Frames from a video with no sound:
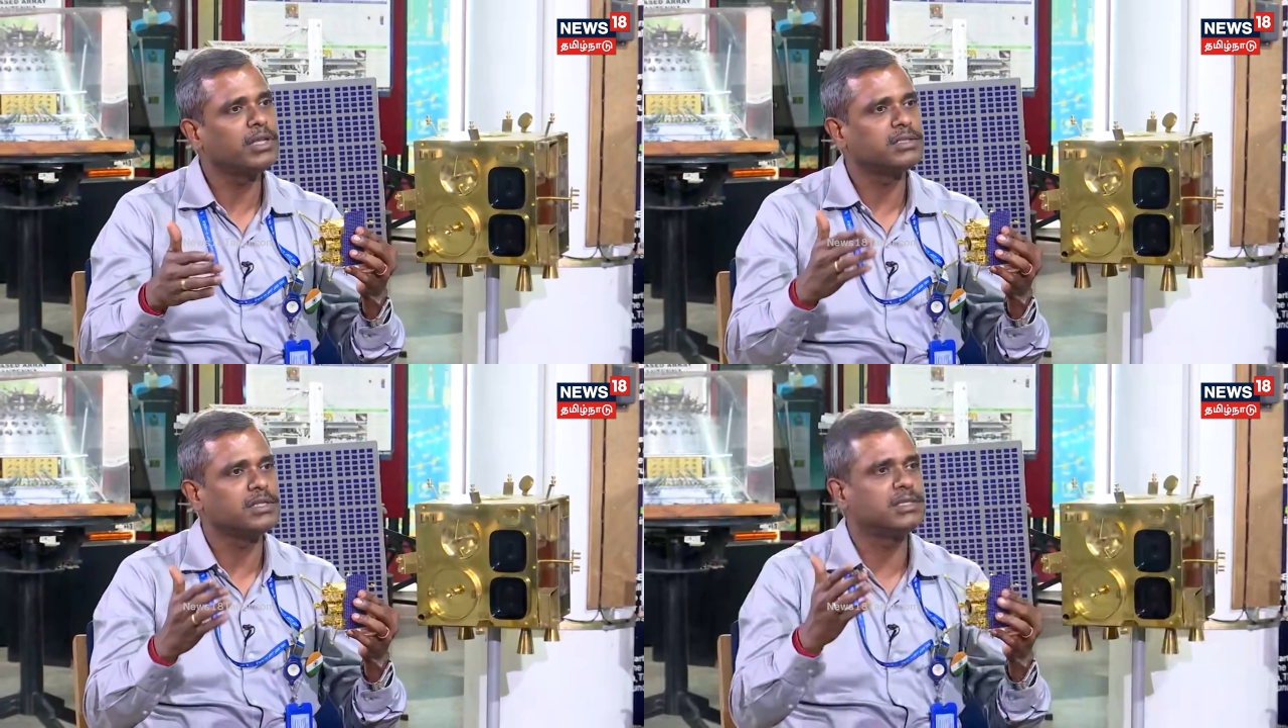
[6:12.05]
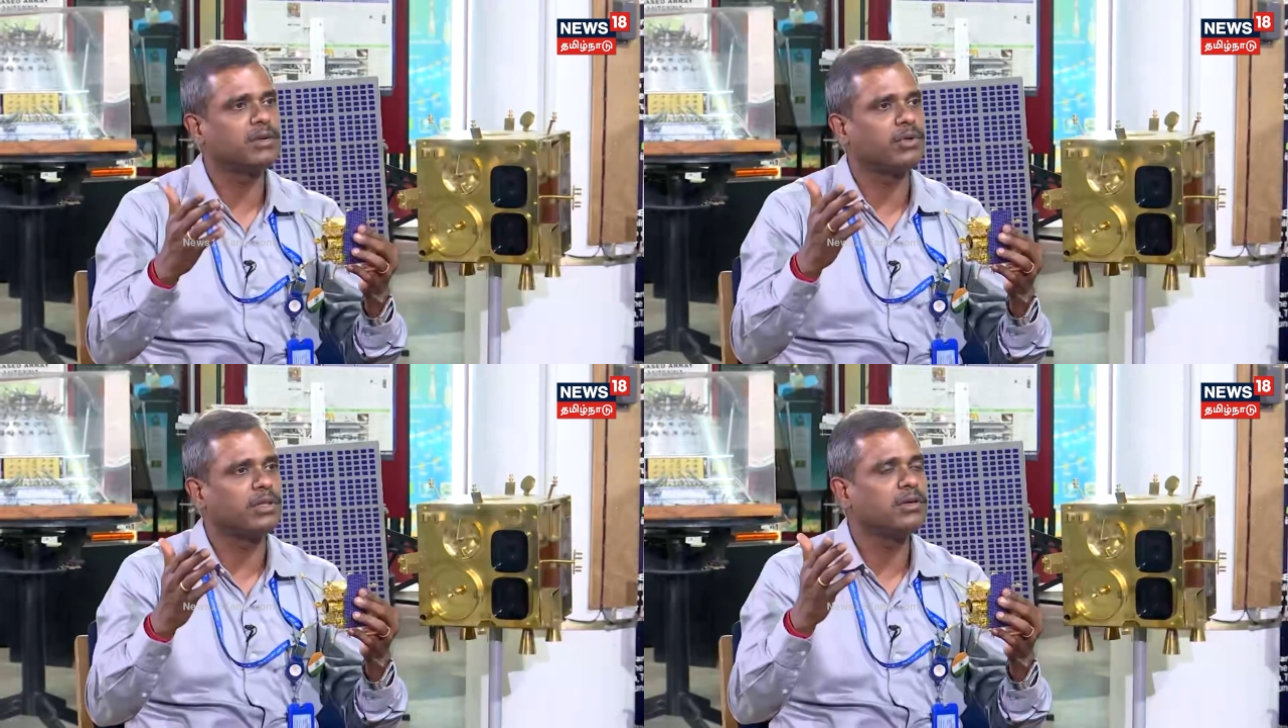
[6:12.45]
அந்த
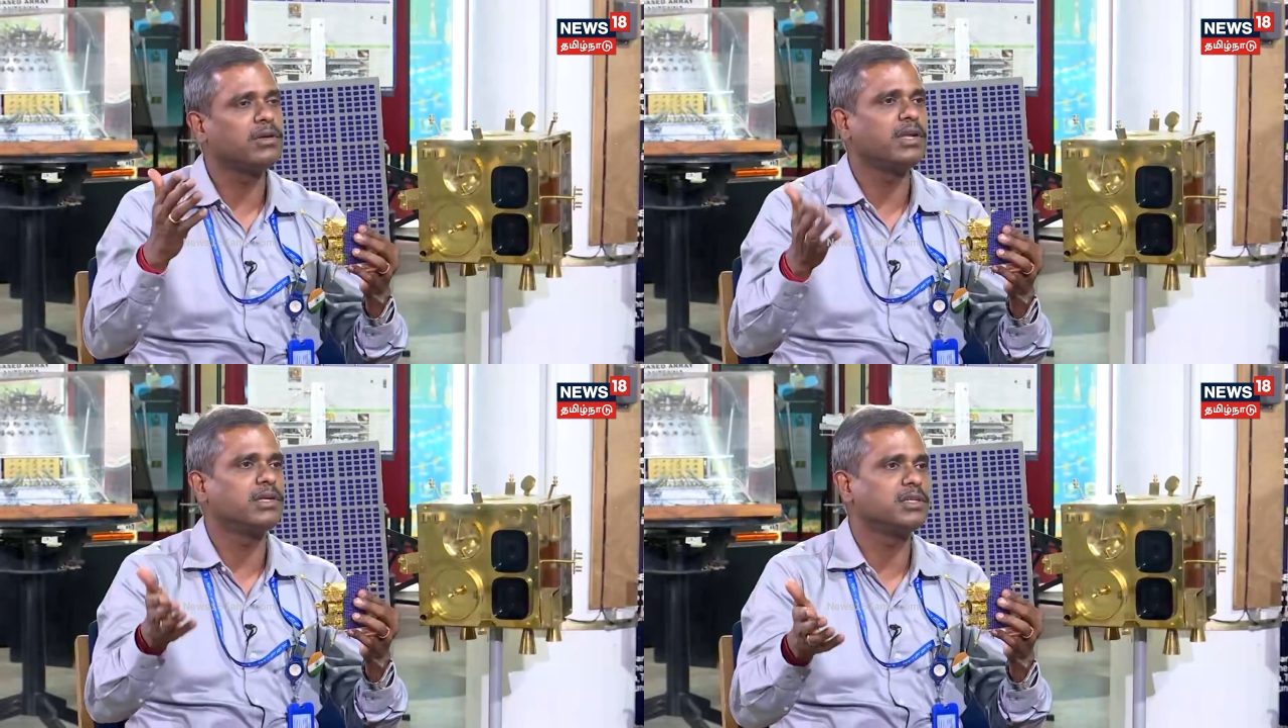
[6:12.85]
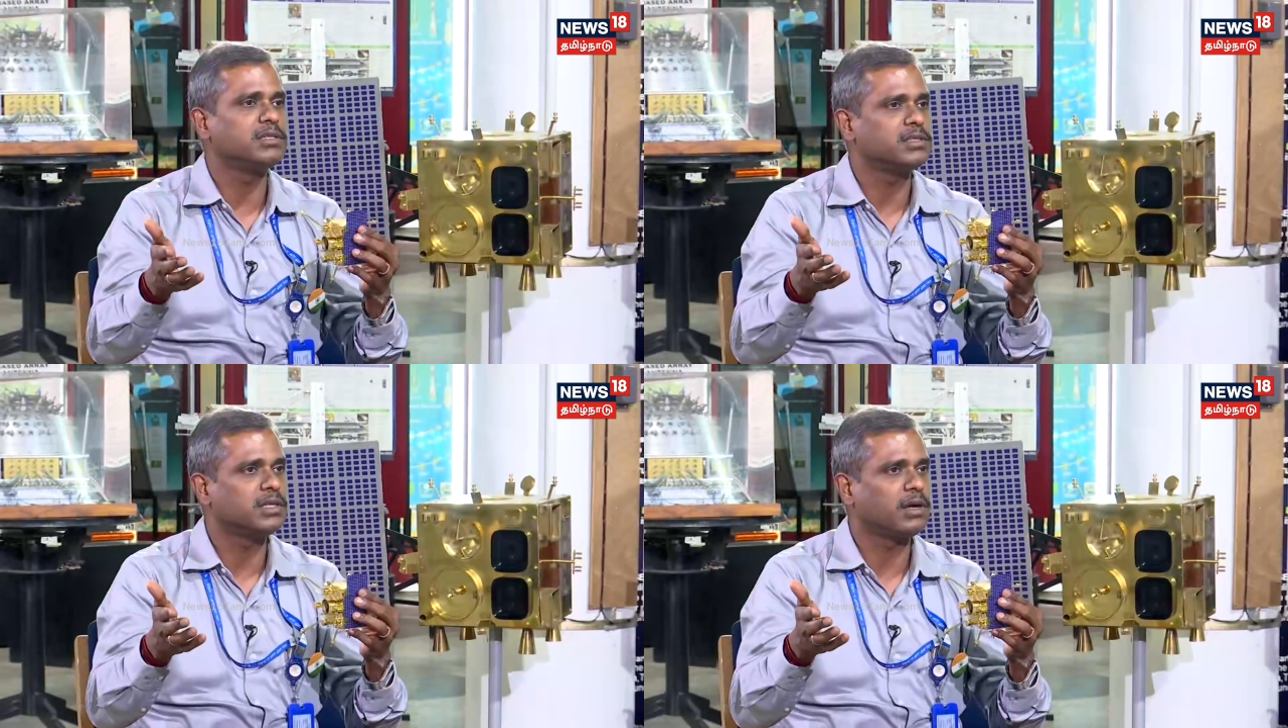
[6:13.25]
சென்சர் வந்து
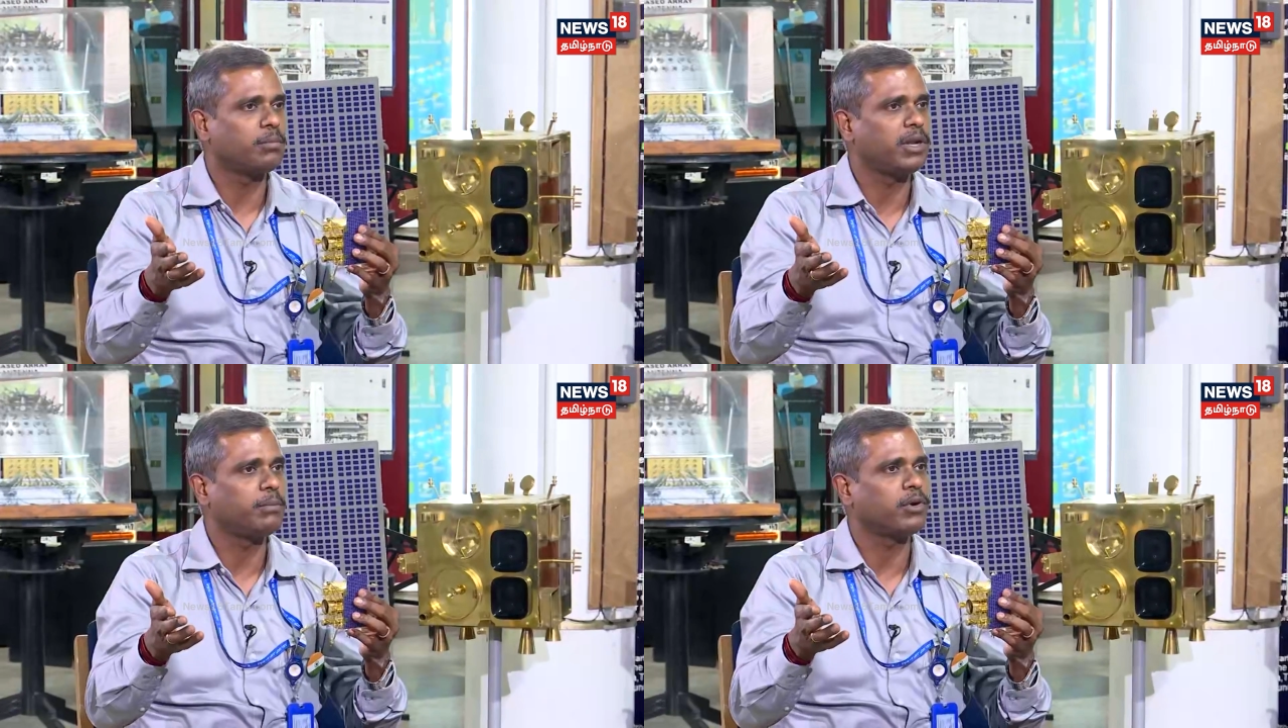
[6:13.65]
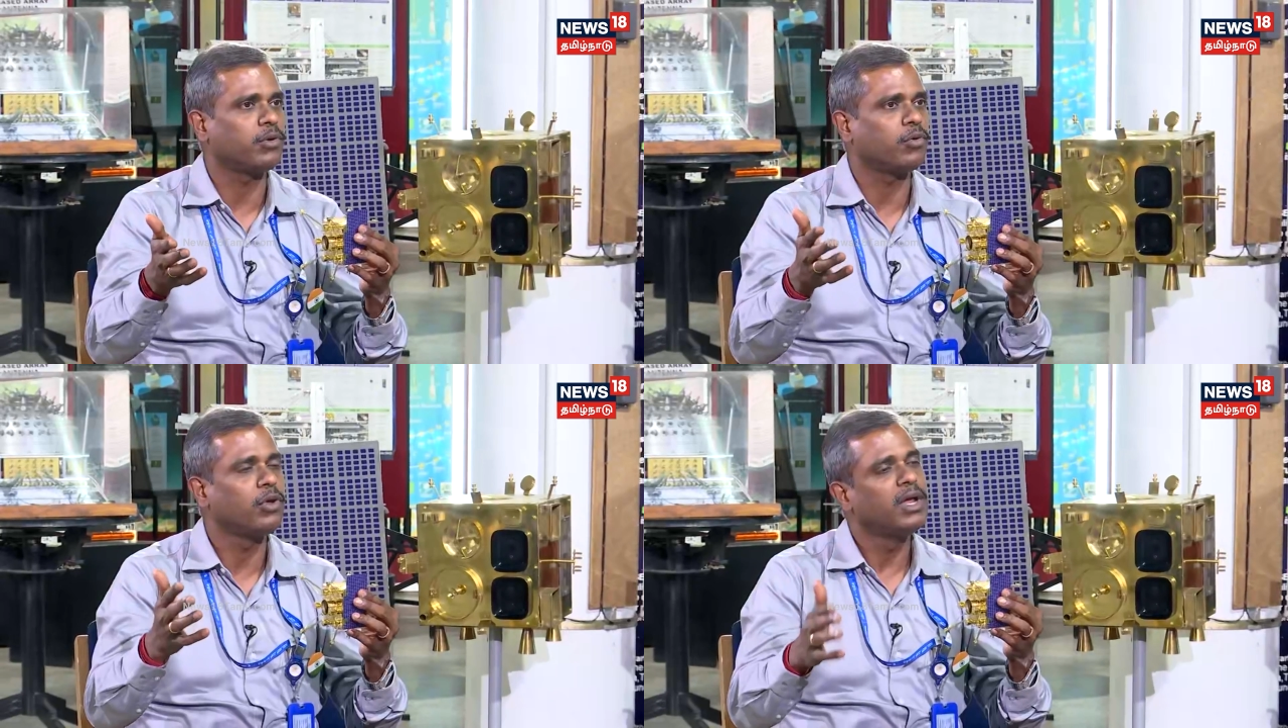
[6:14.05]
இனர்ஷியல் சென்சரை அப்டேட்
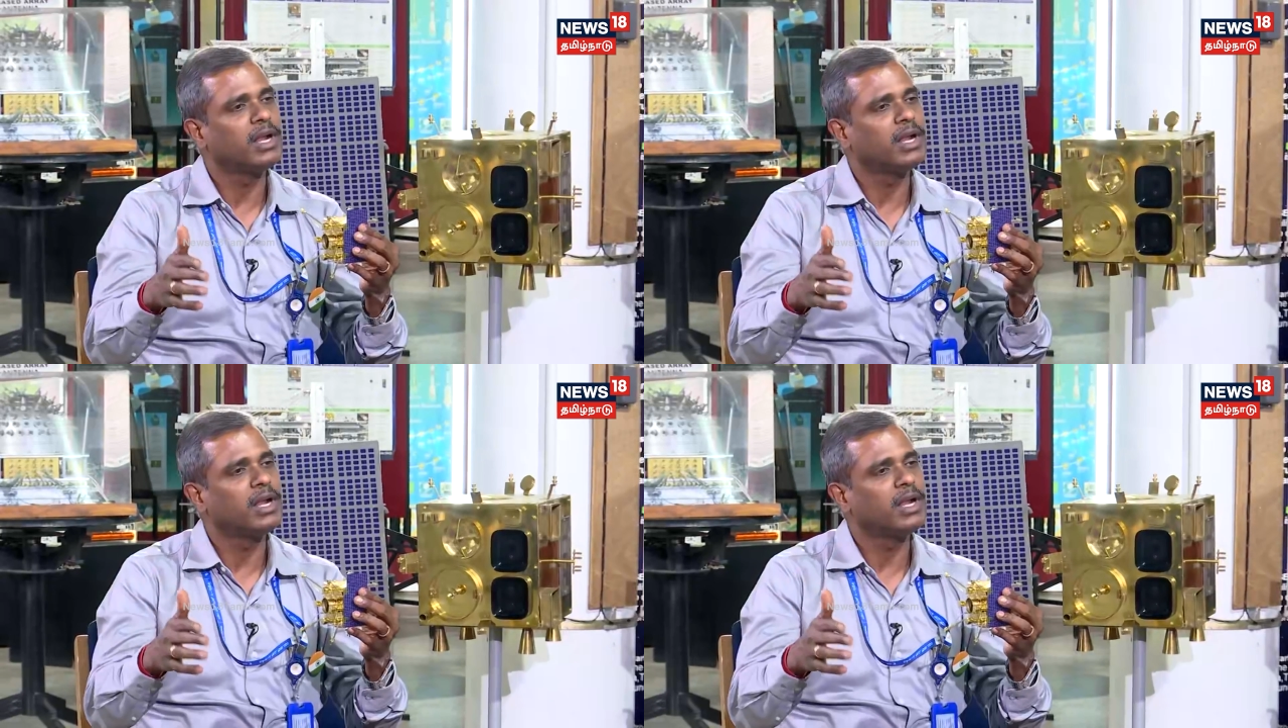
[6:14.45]
பண்ணணும்